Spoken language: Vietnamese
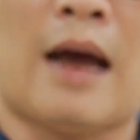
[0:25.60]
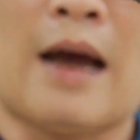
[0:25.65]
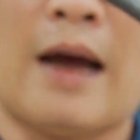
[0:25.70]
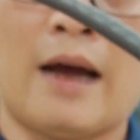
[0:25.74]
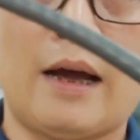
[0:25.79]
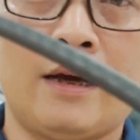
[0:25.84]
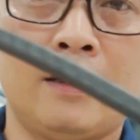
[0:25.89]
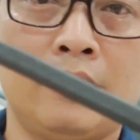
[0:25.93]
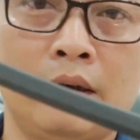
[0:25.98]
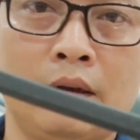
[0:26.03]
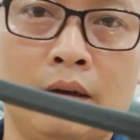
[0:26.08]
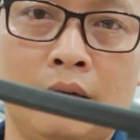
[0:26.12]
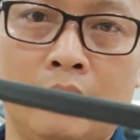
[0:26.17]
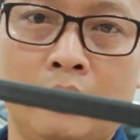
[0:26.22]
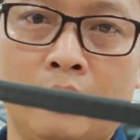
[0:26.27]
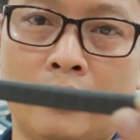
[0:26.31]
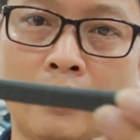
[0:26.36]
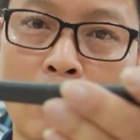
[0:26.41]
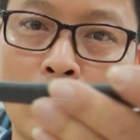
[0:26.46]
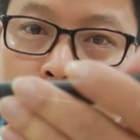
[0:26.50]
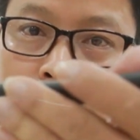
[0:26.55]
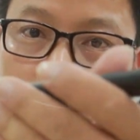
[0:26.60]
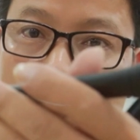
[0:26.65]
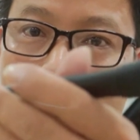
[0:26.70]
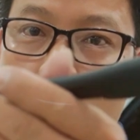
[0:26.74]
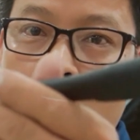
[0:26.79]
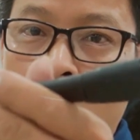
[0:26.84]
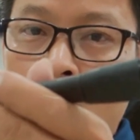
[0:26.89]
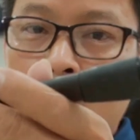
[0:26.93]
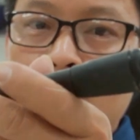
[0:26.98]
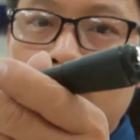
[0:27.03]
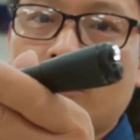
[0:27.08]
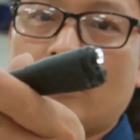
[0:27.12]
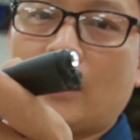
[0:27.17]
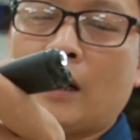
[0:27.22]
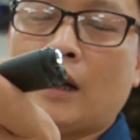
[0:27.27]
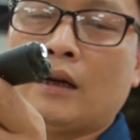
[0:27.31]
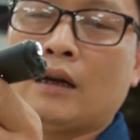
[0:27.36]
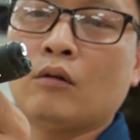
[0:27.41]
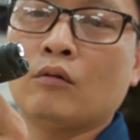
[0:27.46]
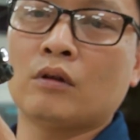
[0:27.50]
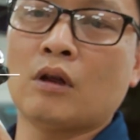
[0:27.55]
là đầu dò, gọi
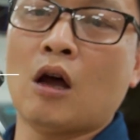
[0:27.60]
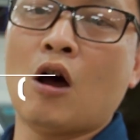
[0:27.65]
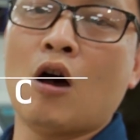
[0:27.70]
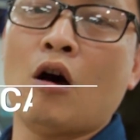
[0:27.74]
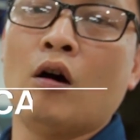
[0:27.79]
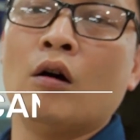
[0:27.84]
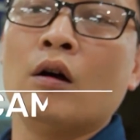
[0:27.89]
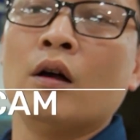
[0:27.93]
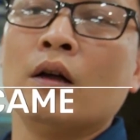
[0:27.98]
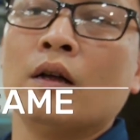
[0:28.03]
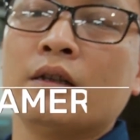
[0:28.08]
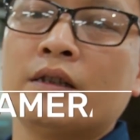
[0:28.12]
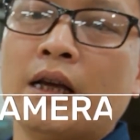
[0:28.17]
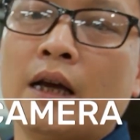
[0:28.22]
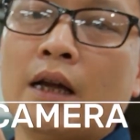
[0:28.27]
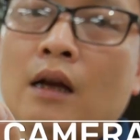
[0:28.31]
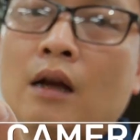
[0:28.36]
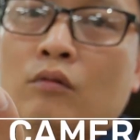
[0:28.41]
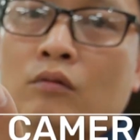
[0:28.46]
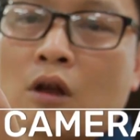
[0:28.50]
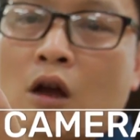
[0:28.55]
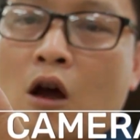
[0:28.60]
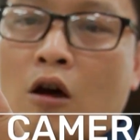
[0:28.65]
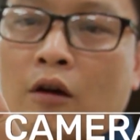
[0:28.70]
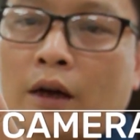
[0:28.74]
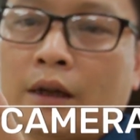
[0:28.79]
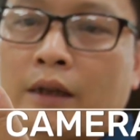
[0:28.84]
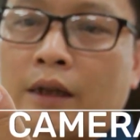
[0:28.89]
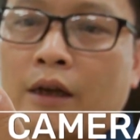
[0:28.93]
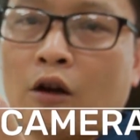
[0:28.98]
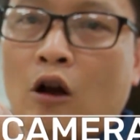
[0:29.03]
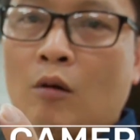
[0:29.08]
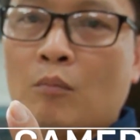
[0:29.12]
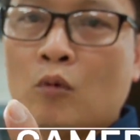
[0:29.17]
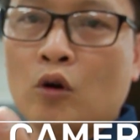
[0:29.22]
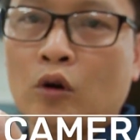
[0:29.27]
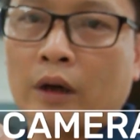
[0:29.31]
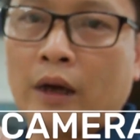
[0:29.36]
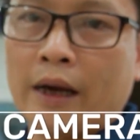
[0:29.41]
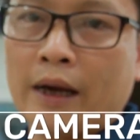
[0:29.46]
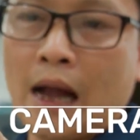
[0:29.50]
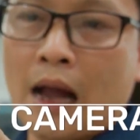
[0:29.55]
là đầu dò. Trên đầu dò này thì có
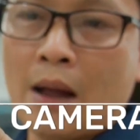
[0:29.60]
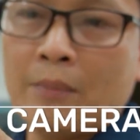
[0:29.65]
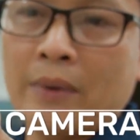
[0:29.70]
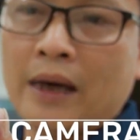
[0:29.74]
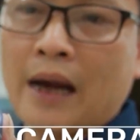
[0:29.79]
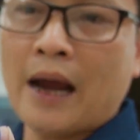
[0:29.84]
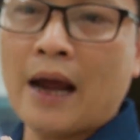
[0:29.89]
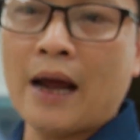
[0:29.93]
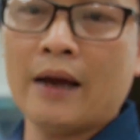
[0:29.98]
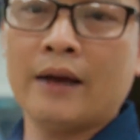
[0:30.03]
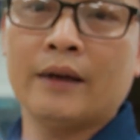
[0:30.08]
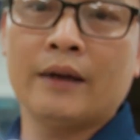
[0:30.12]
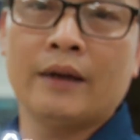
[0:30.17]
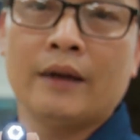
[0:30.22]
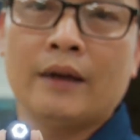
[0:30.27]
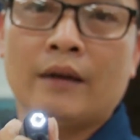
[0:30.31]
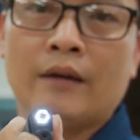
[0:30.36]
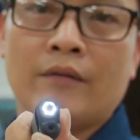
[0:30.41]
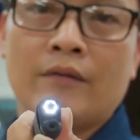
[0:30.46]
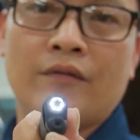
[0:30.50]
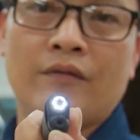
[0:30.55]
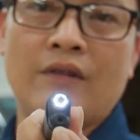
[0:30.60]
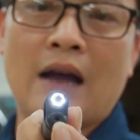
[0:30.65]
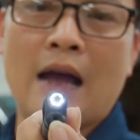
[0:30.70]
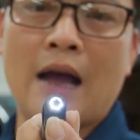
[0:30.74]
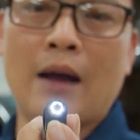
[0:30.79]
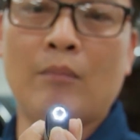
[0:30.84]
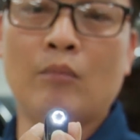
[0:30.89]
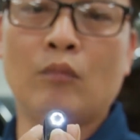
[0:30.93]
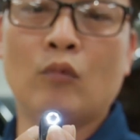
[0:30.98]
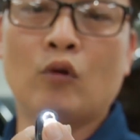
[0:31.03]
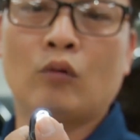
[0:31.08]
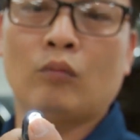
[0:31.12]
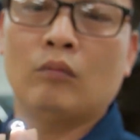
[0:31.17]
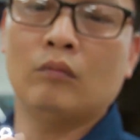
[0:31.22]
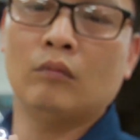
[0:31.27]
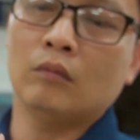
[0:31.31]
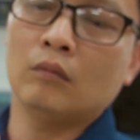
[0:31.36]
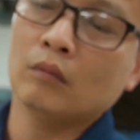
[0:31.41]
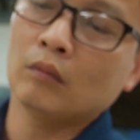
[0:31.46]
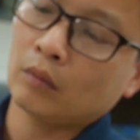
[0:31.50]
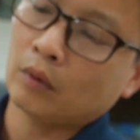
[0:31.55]
một cái camera và một
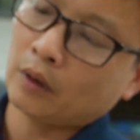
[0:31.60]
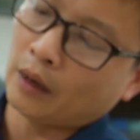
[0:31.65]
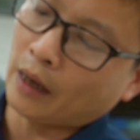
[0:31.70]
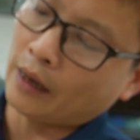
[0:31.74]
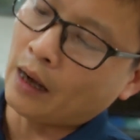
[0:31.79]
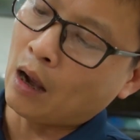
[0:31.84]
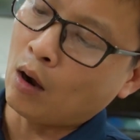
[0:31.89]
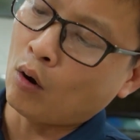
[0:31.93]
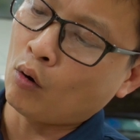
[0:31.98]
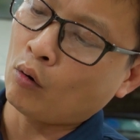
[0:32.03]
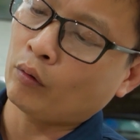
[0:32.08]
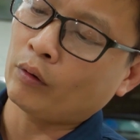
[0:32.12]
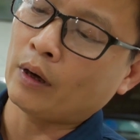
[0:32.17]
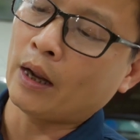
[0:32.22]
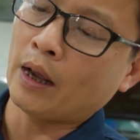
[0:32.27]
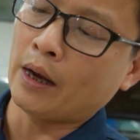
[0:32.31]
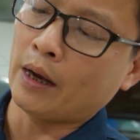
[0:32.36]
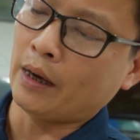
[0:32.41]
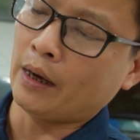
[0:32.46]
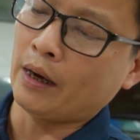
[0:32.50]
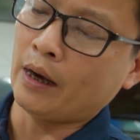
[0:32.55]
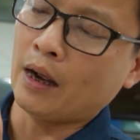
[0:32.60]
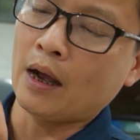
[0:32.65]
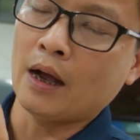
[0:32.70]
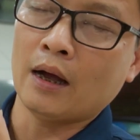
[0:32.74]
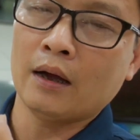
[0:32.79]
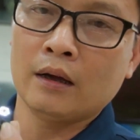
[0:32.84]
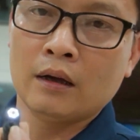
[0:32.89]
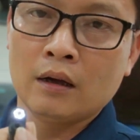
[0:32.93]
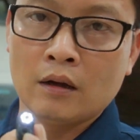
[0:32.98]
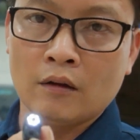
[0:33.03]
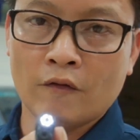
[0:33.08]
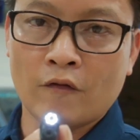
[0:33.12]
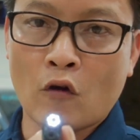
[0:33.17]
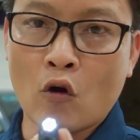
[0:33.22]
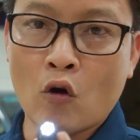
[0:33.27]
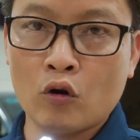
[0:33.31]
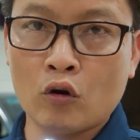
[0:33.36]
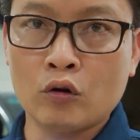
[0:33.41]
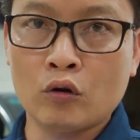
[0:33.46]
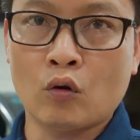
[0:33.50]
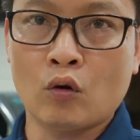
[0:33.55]
cái đầu để
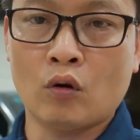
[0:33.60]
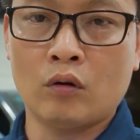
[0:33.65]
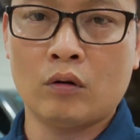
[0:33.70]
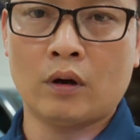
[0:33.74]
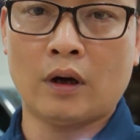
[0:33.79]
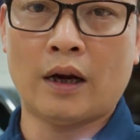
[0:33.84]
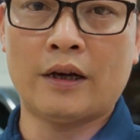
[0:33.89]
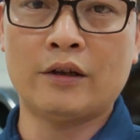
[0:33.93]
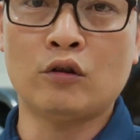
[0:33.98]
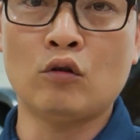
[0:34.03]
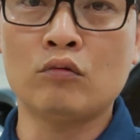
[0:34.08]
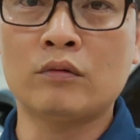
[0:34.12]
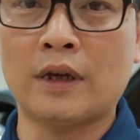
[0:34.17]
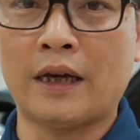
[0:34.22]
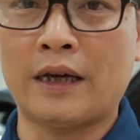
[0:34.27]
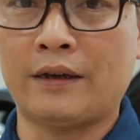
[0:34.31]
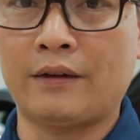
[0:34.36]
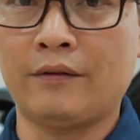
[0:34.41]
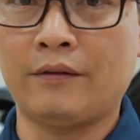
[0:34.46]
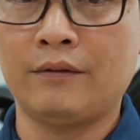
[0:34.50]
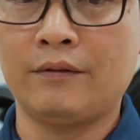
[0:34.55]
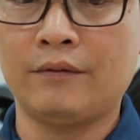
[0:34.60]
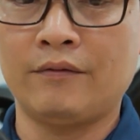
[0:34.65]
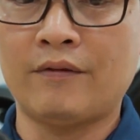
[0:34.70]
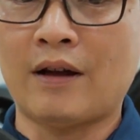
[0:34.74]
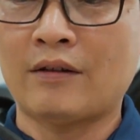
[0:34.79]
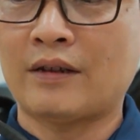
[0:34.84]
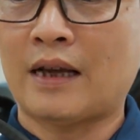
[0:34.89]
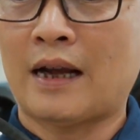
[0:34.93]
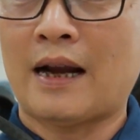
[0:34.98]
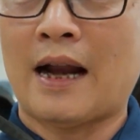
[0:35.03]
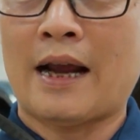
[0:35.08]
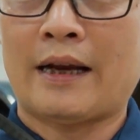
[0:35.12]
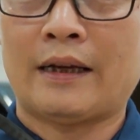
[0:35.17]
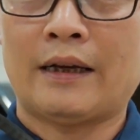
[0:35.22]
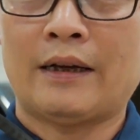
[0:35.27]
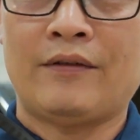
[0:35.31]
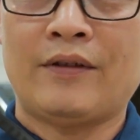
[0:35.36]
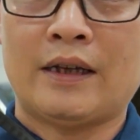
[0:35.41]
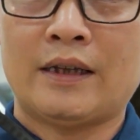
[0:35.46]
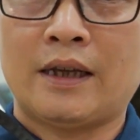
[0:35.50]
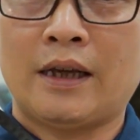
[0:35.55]
phun cái dung dịch vào dàn lạnh
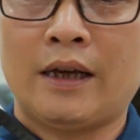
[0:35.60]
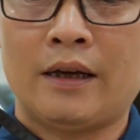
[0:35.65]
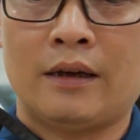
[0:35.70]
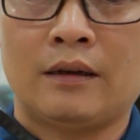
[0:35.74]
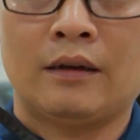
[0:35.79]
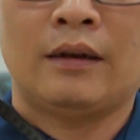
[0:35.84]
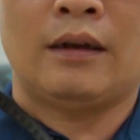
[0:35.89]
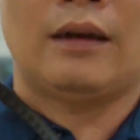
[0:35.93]
để vệ sinh.